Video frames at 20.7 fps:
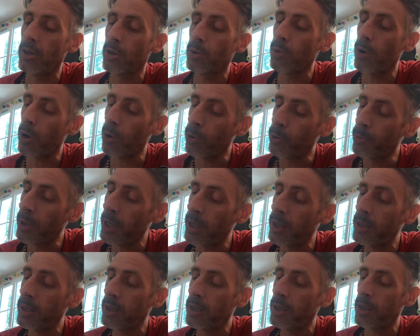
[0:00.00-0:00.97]
gloire au
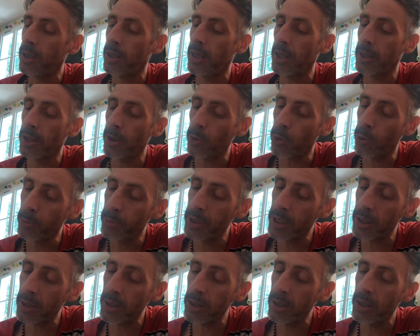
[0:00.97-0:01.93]
mal, la guerre au
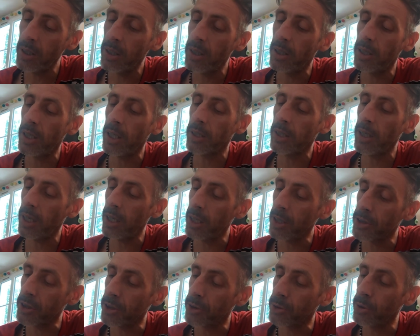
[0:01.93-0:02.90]
bien, la guerre à
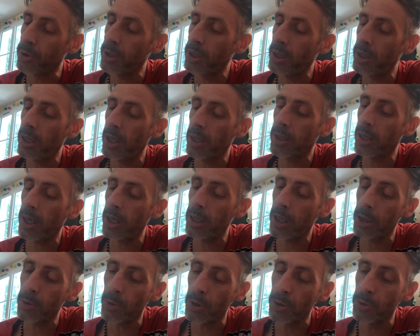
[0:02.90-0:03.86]
la chasteté, la guerre à
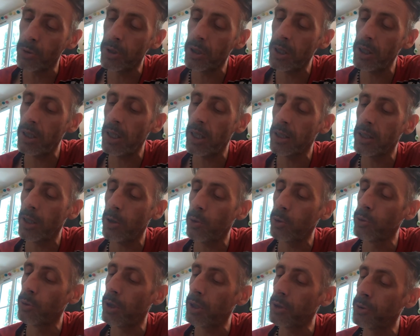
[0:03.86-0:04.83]
la loyauté, la guerre
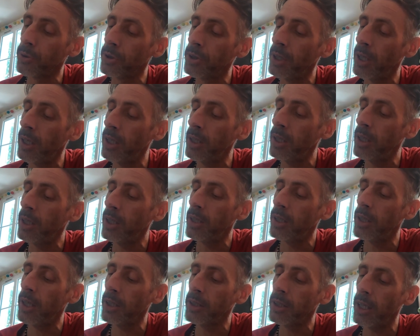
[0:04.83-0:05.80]
au droit social,
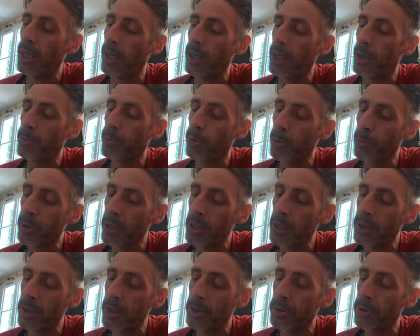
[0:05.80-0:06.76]
la guerre à la
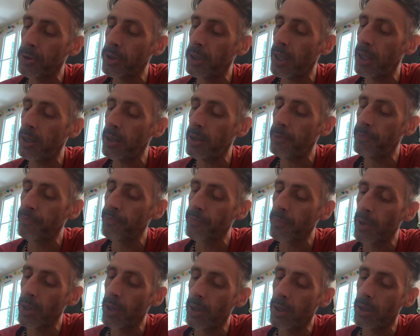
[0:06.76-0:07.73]
propriété sociale,
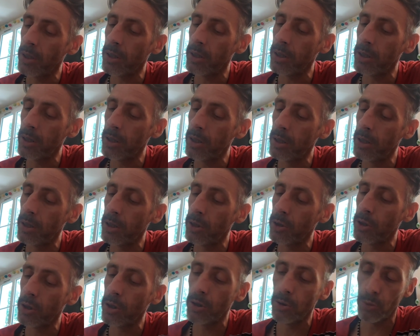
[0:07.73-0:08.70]

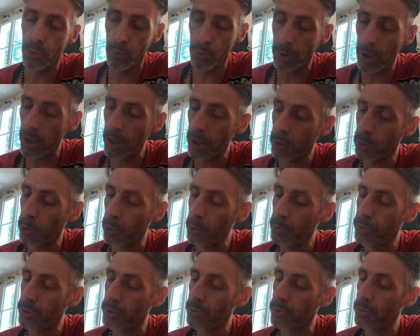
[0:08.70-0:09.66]
le tout à la
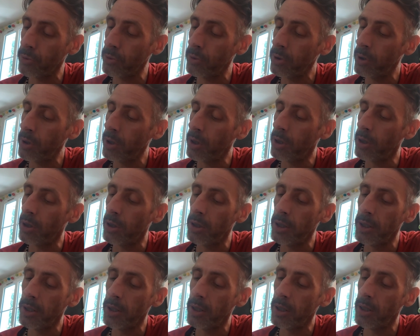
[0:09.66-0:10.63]
corruption,
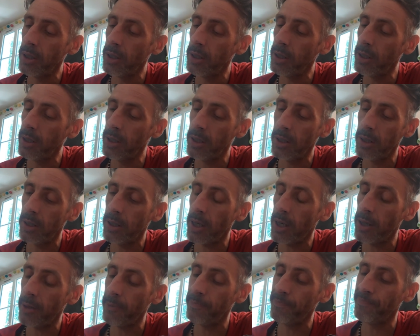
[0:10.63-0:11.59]
les,
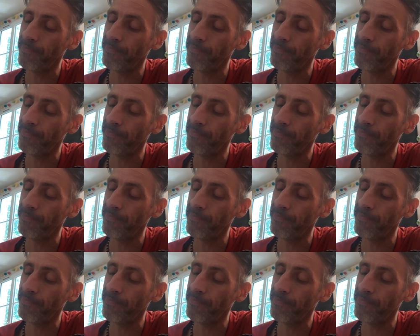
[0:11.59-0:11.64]
la